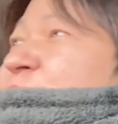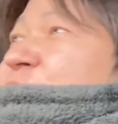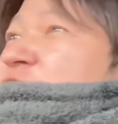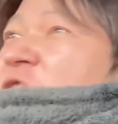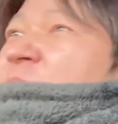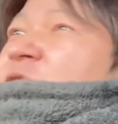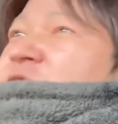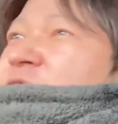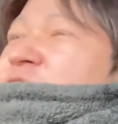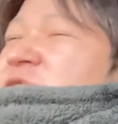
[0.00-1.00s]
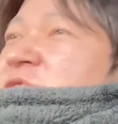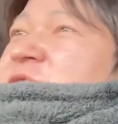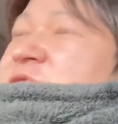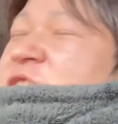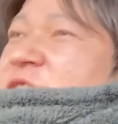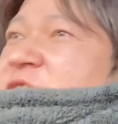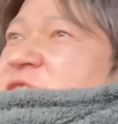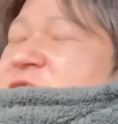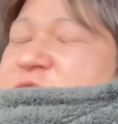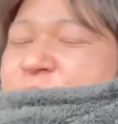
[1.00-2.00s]
むっちゃ謝って。んで、なん
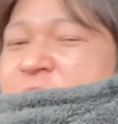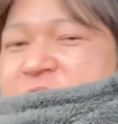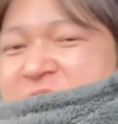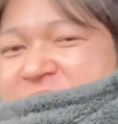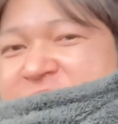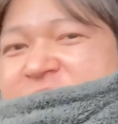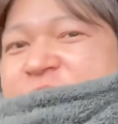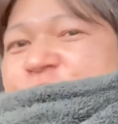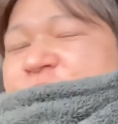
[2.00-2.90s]
でいつも置き配にしてんの